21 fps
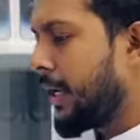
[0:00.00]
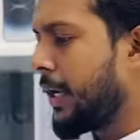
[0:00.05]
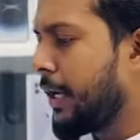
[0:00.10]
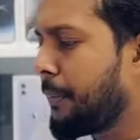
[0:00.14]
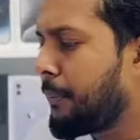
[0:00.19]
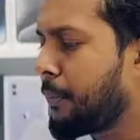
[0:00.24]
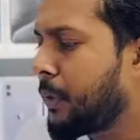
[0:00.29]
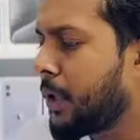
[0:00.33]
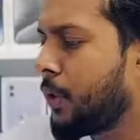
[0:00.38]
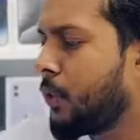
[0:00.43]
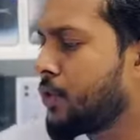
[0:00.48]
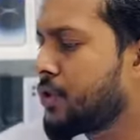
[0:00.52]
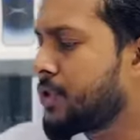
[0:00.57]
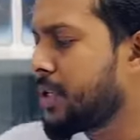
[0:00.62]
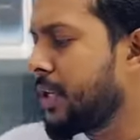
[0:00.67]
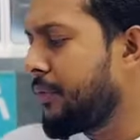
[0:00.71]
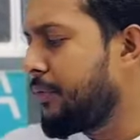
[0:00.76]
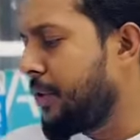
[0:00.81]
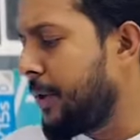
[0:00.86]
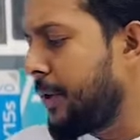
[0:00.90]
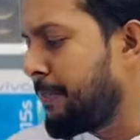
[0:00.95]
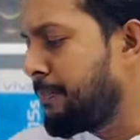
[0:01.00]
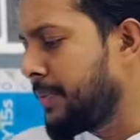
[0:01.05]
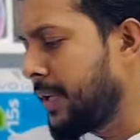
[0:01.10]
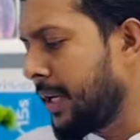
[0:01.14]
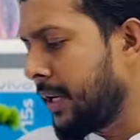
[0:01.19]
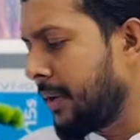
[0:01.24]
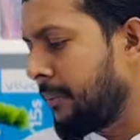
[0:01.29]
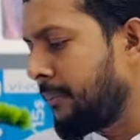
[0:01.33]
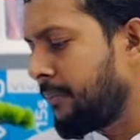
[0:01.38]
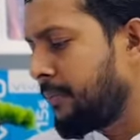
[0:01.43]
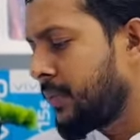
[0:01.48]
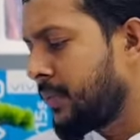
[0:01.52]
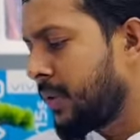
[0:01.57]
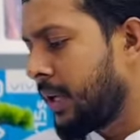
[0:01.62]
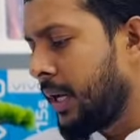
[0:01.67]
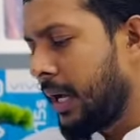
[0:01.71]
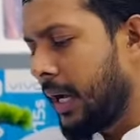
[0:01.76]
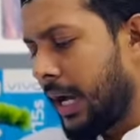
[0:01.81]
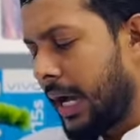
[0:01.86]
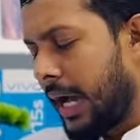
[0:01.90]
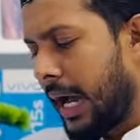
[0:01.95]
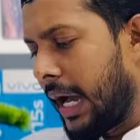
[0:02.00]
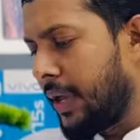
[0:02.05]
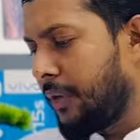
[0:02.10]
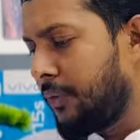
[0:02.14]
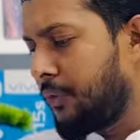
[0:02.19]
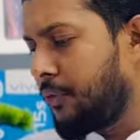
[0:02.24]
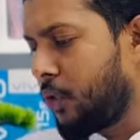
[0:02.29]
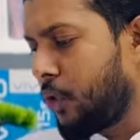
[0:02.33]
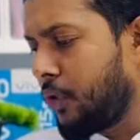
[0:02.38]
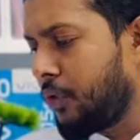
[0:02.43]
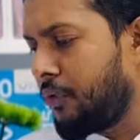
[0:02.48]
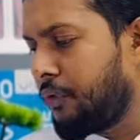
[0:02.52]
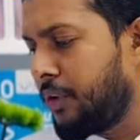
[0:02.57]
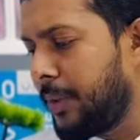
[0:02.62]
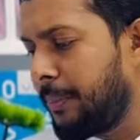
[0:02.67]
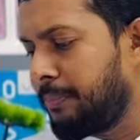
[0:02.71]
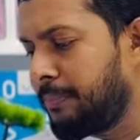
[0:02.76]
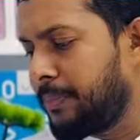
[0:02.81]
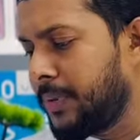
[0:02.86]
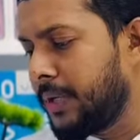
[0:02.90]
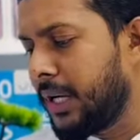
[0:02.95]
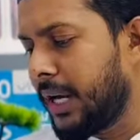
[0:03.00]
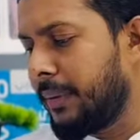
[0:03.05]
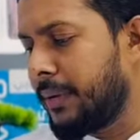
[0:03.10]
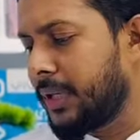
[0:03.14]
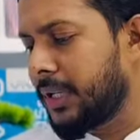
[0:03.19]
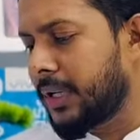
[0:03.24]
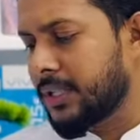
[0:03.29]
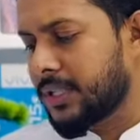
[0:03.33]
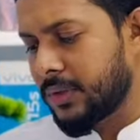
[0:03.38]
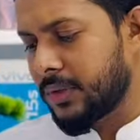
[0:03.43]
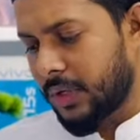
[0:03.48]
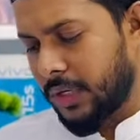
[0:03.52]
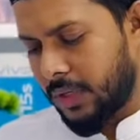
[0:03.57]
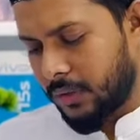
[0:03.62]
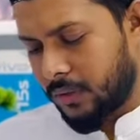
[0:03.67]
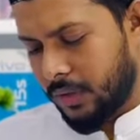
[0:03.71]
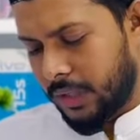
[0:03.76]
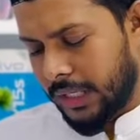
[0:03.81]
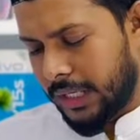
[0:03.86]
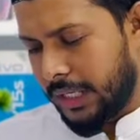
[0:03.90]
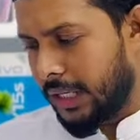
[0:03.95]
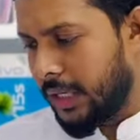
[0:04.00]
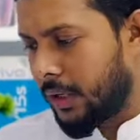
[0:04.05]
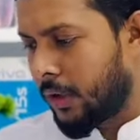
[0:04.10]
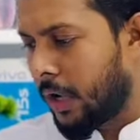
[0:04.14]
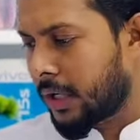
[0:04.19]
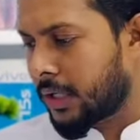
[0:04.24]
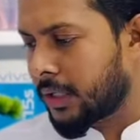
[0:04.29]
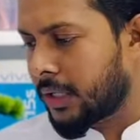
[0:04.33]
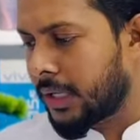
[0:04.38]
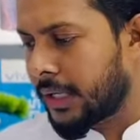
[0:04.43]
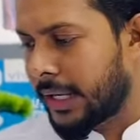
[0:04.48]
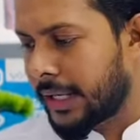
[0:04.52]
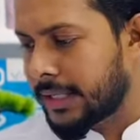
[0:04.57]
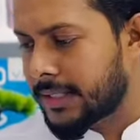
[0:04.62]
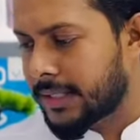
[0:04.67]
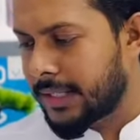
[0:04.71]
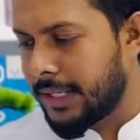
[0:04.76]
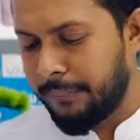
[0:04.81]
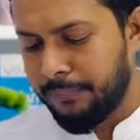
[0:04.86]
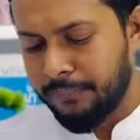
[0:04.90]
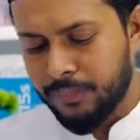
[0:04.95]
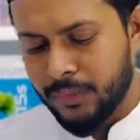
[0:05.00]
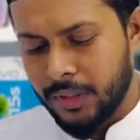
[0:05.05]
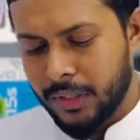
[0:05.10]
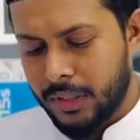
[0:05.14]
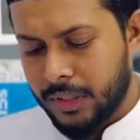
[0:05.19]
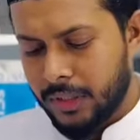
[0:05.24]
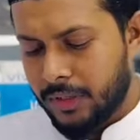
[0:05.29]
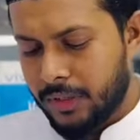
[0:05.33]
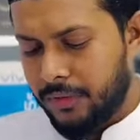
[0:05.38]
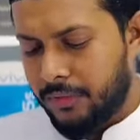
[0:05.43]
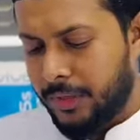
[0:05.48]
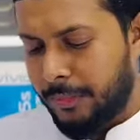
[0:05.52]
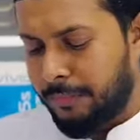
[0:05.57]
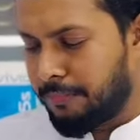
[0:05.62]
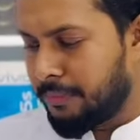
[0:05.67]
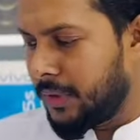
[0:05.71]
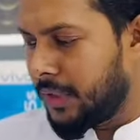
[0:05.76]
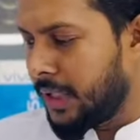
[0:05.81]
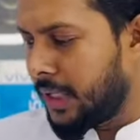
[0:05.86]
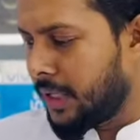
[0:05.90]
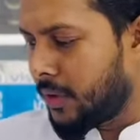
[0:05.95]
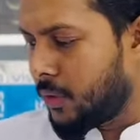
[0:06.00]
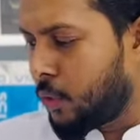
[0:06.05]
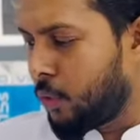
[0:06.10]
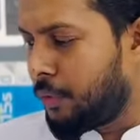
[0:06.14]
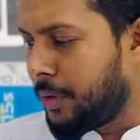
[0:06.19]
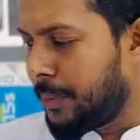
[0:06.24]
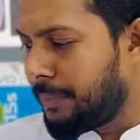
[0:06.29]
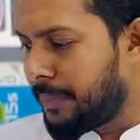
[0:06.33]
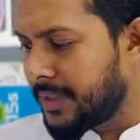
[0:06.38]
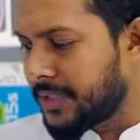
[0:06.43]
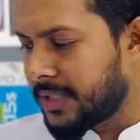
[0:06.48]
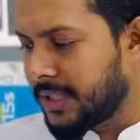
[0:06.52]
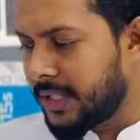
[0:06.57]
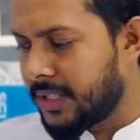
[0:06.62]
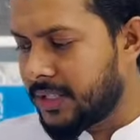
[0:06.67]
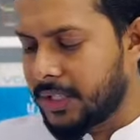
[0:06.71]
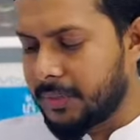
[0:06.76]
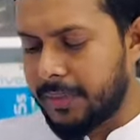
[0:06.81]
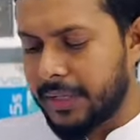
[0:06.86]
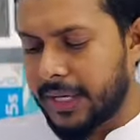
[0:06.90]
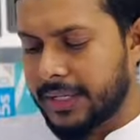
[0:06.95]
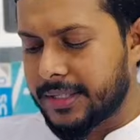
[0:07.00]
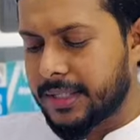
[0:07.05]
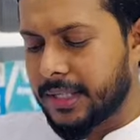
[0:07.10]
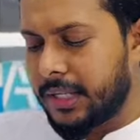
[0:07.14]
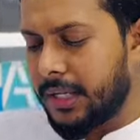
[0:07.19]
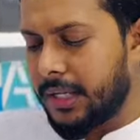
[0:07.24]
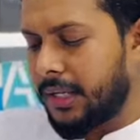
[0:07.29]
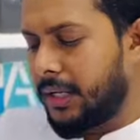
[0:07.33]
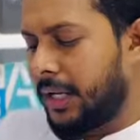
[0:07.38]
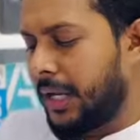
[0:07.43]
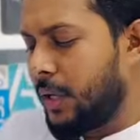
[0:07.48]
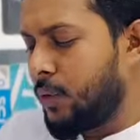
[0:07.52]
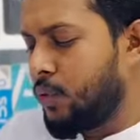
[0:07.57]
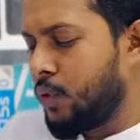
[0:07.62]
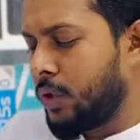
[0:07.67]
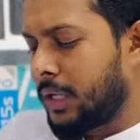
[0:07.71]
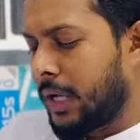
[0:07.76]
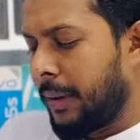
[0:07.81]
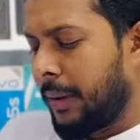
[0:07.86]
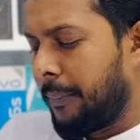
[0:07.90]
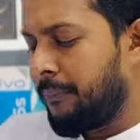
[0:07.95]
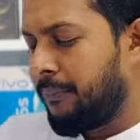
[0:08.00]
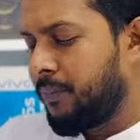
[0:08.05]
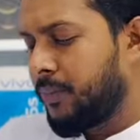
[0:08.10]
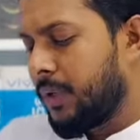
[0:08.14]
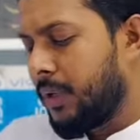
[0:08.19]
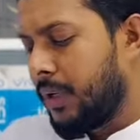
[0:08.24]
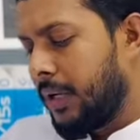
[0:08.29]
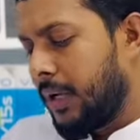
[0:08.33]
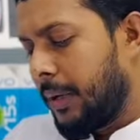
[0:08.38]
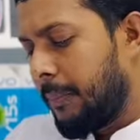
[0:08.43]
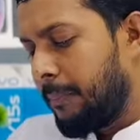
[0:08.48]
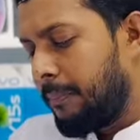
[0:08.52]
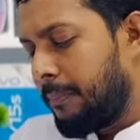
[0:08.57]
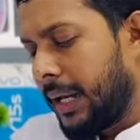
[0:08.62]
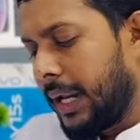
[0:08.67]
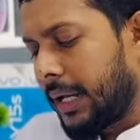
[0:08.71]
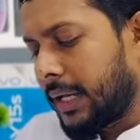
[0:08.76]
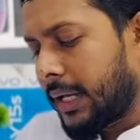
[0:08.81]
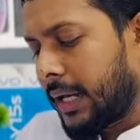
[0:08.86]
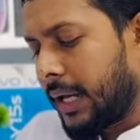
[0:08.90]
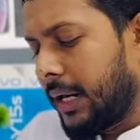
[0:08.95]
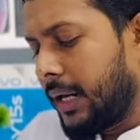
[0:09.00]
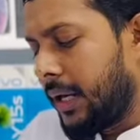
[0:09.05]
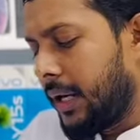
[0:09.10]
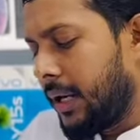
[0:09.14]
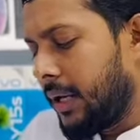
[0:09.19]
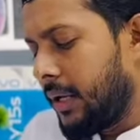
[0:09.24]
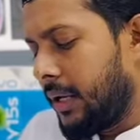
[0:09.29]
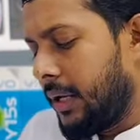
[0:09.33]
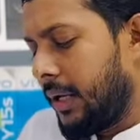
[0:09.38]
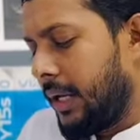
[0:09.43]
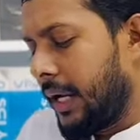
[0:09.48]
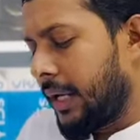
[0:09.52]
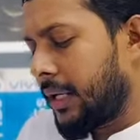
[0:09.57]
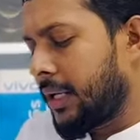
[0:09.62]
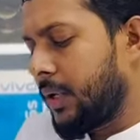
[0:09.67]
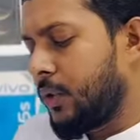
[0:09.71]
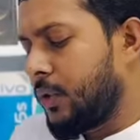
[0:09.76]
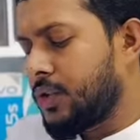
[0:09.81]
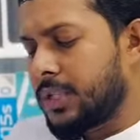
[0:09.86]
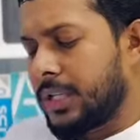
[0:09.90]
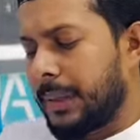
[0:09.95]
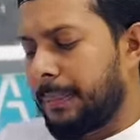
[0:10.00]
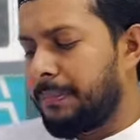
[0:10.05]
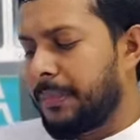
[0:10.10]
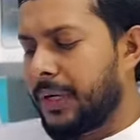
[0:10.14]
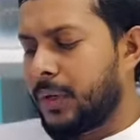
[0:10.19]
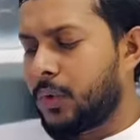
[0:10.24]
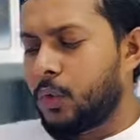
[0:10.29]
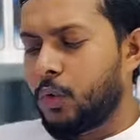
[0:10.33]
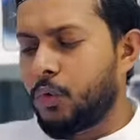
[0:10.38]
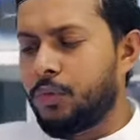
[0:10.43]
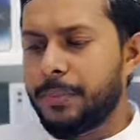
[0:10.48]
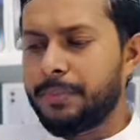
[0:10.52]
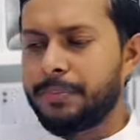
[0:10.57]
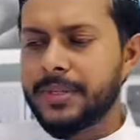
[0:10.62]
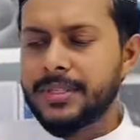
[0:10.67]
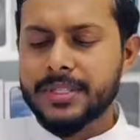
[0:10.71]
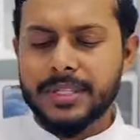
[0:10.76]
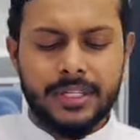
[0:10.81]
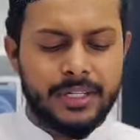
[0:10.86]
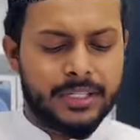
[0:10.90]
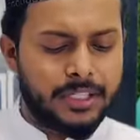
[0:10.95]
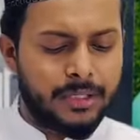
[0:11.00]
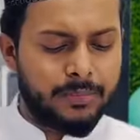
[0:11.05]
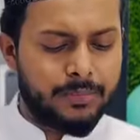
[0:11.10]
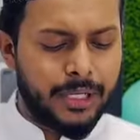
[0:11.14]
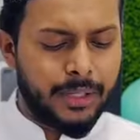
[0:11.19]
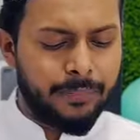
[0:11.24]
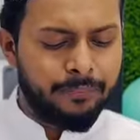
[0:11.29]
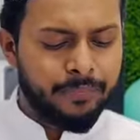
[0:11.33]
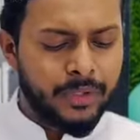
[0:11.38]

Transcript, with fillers: এরপরে হচ্ছে ফিফটিন আইফোন ফিফটিনের আমাদের কাছে অনেকগুলা হট কেক আছে ফিফটিনের টু ফিফটি সিক্স জিবি আছে এই দুইটা ব্ল্যাক কালার একটা হচ্ছে আপনার টু ফিফটি সিক্স জিবি